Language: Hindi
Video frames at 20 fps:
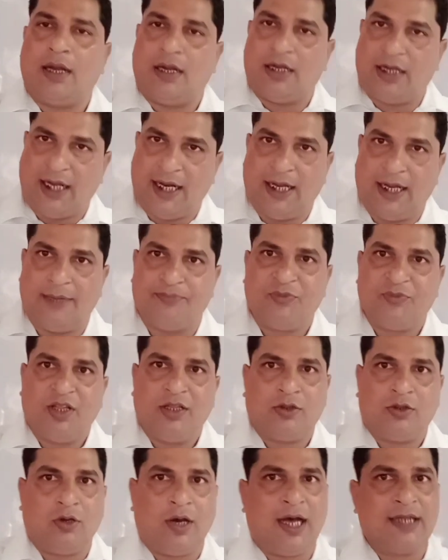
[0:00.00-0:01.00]
डाला
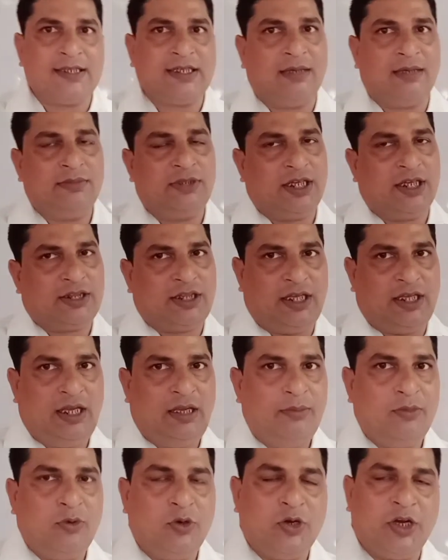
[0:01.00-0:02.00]
तो आज हम देखते
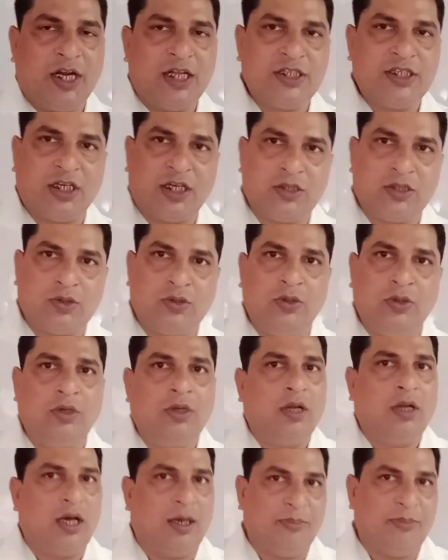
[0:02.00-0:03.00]
हैं मोनेरा जगत को
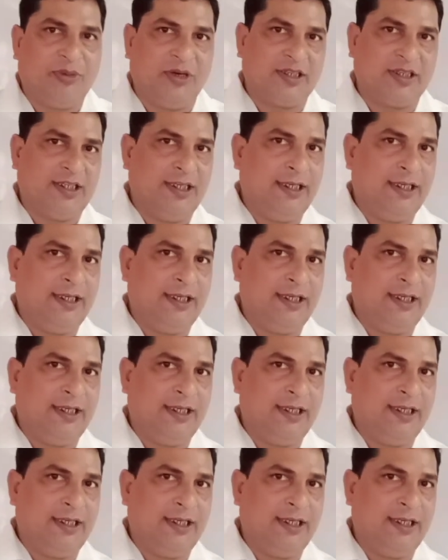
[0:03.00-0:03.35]
हम पढ़ते